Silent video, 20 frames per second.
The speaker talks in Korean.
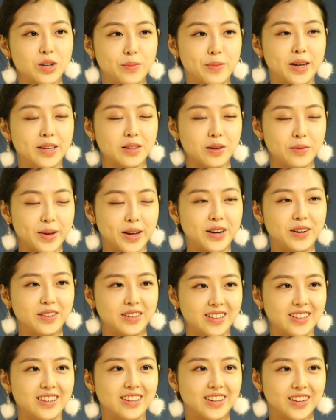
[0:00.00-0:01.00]
점에서
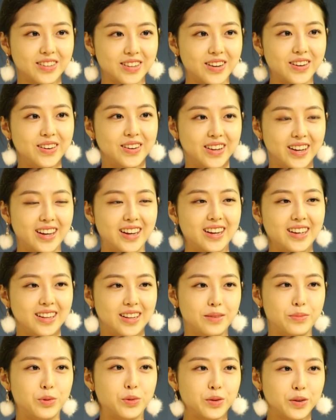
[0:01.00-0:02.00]
매력을 느껴서
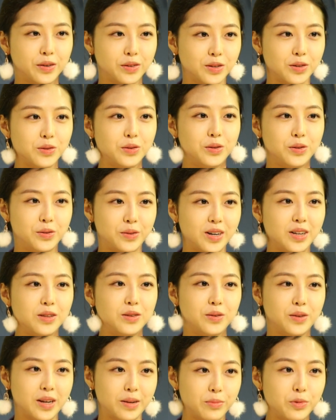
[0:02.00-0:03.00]
본격적으로
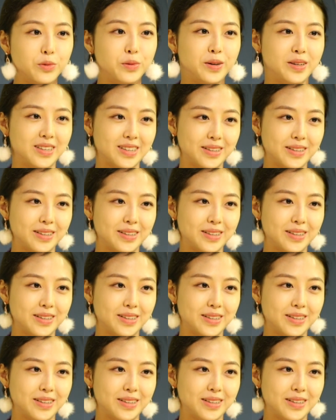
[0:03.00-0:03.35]
활동해보고